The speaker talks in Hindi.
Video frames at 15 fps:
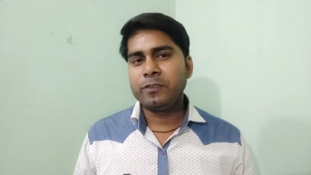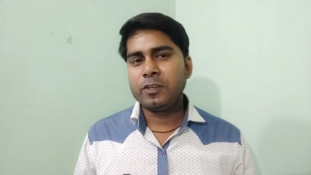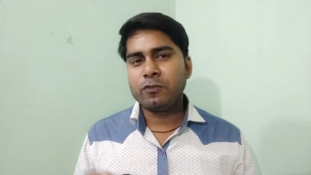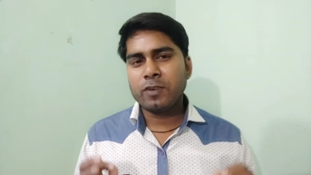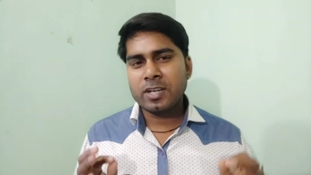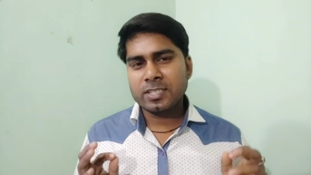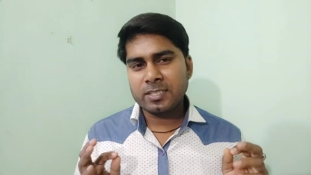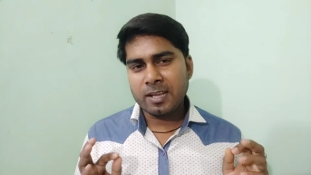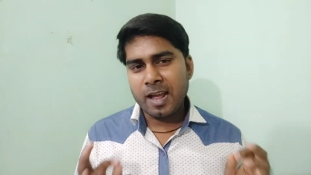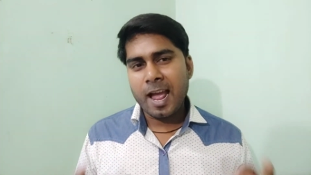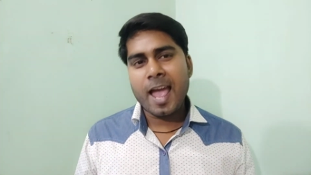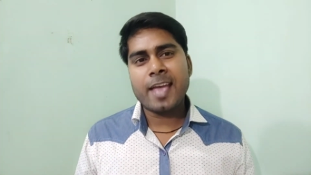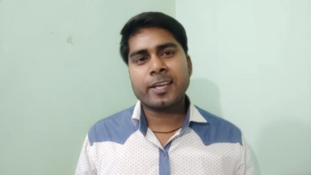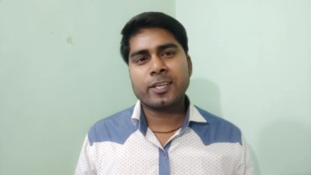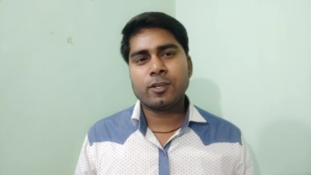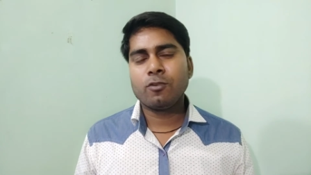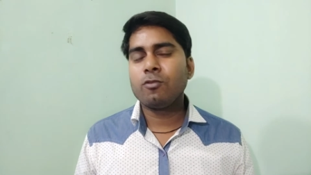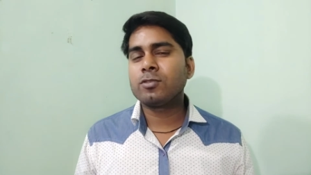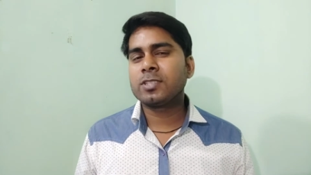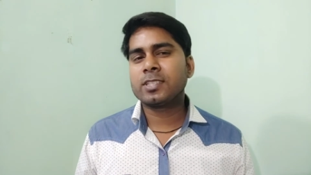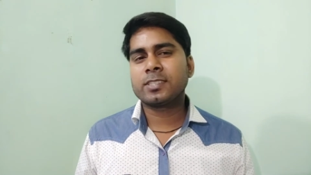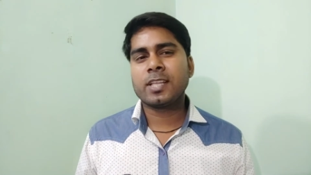व्यूवर्स आएंगे
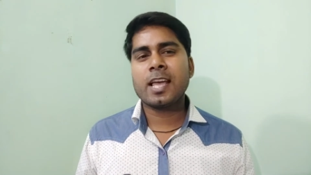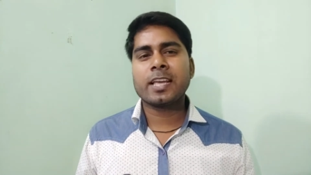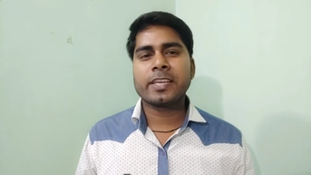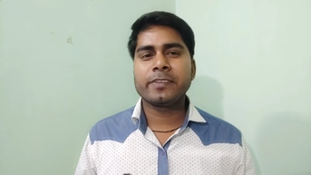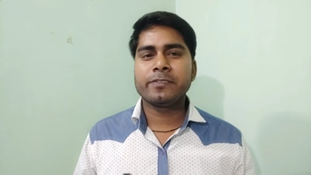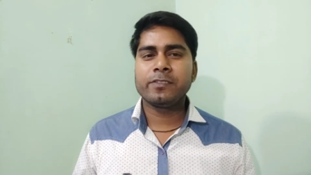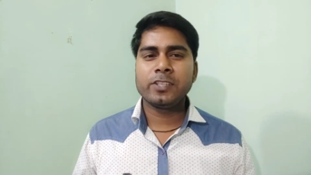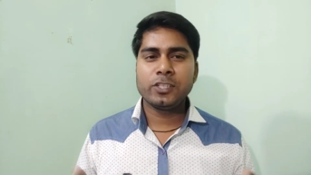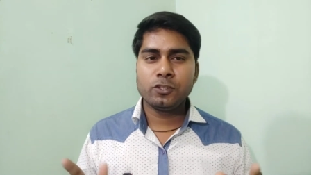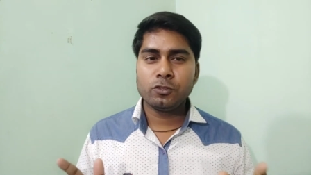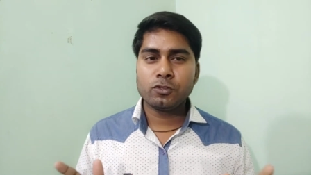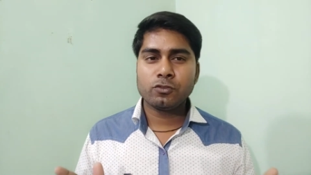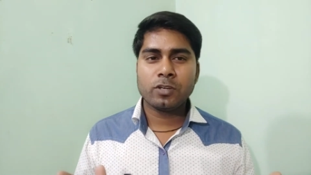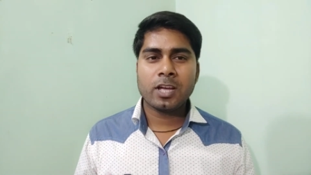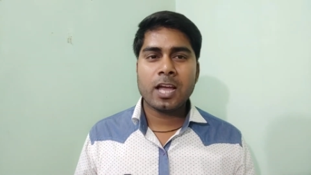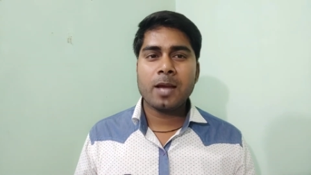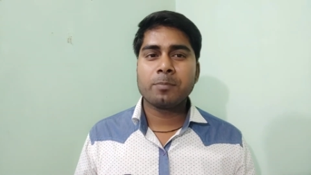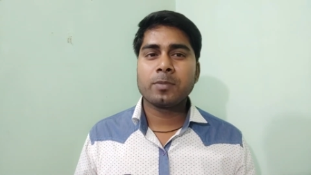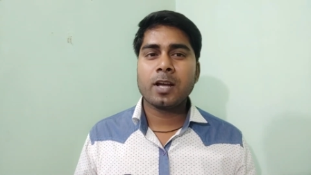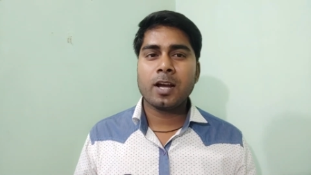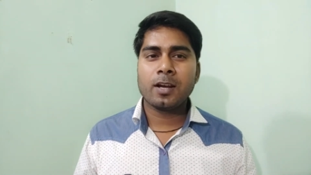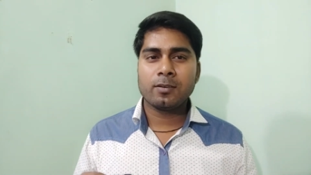हो सकता है कि वीडियो जो है
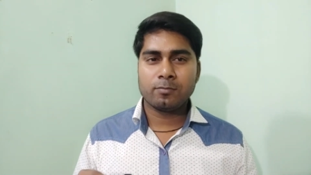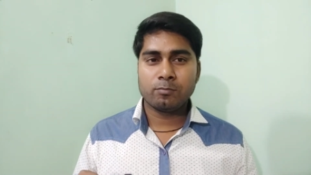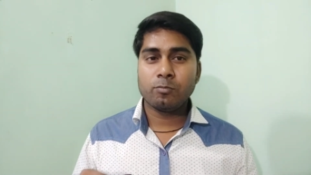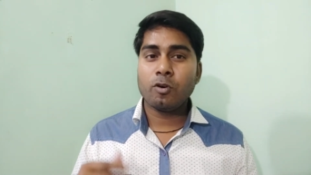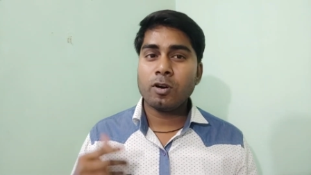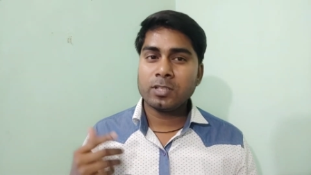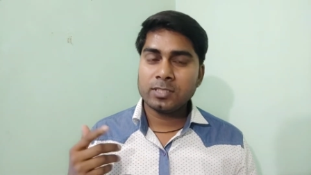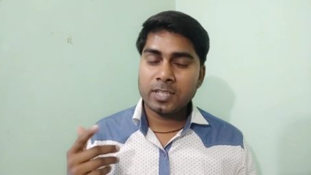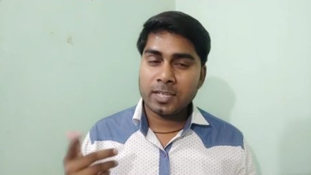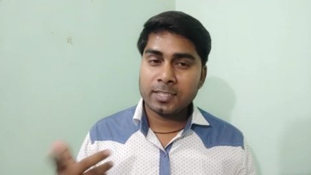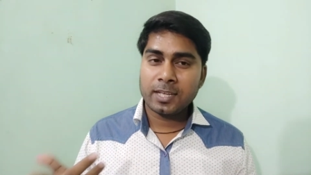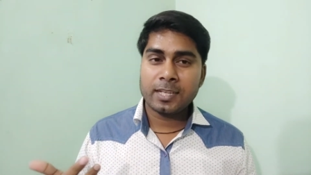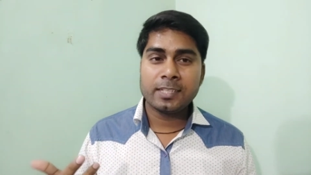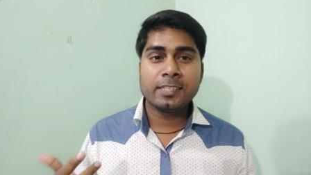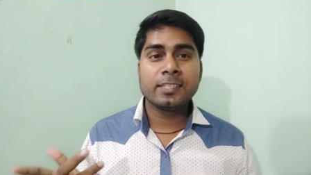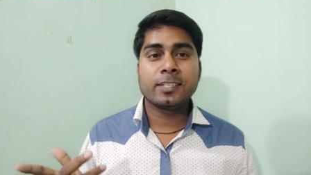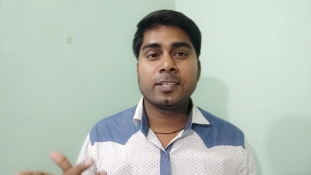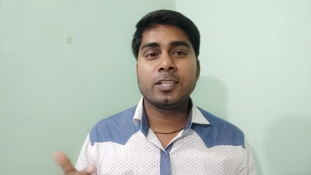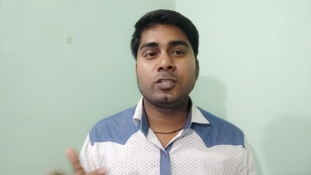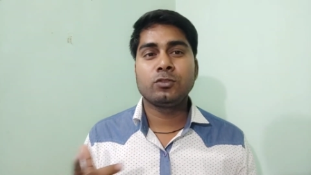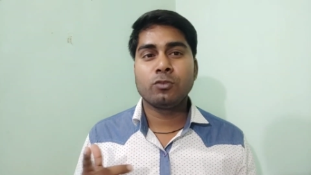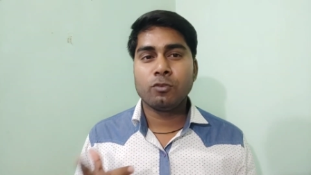आपका बहुत ज्यादा
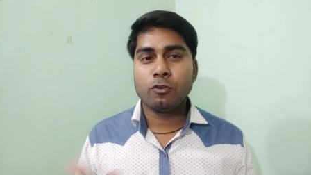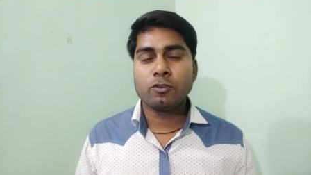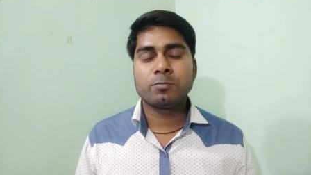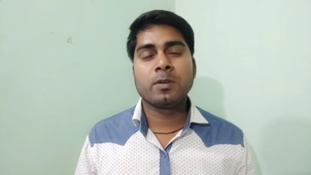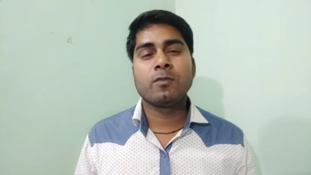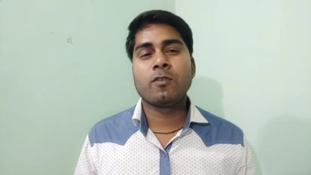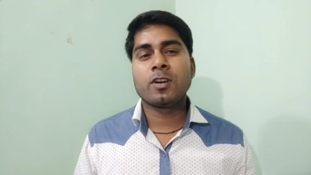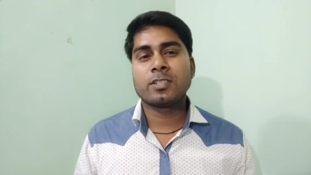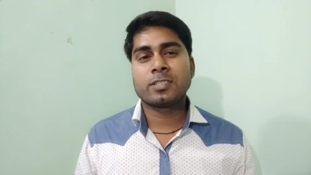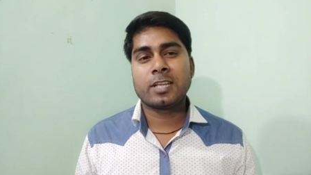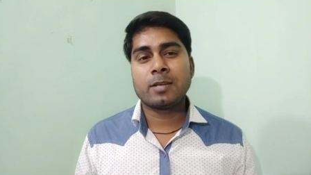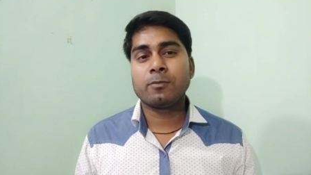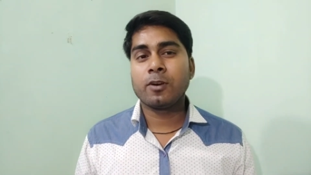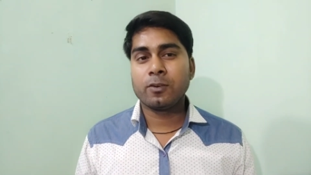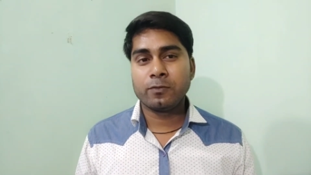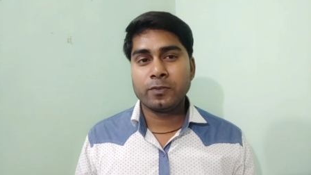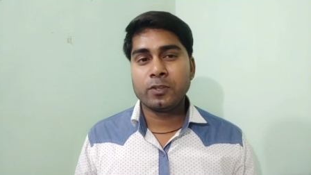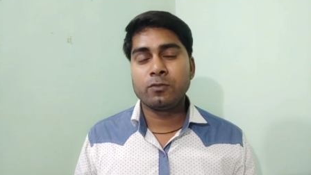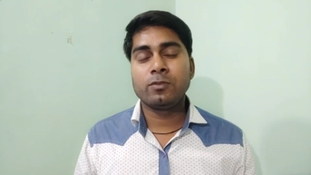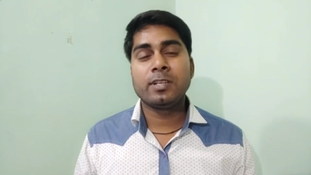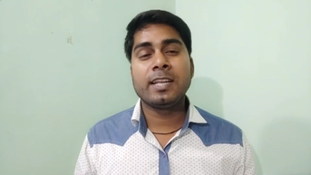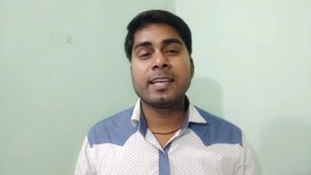इंक्रीज हो उसमें वॉच टाइम और
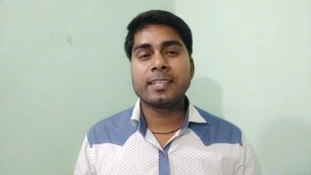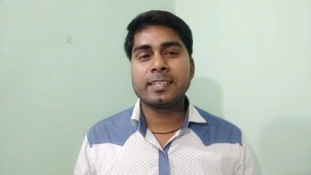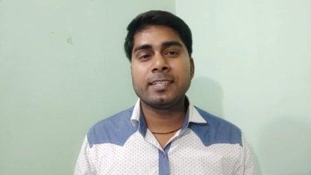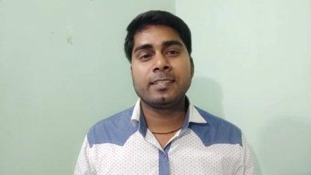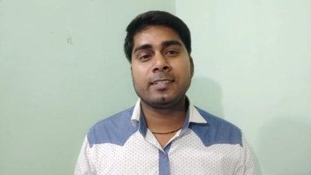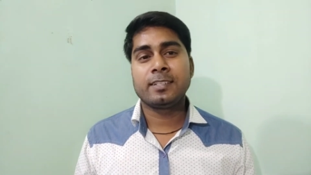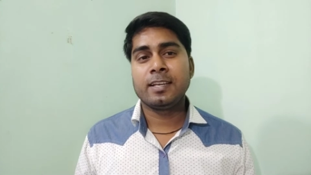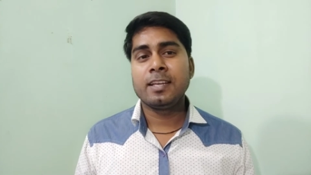व्यू लेकिन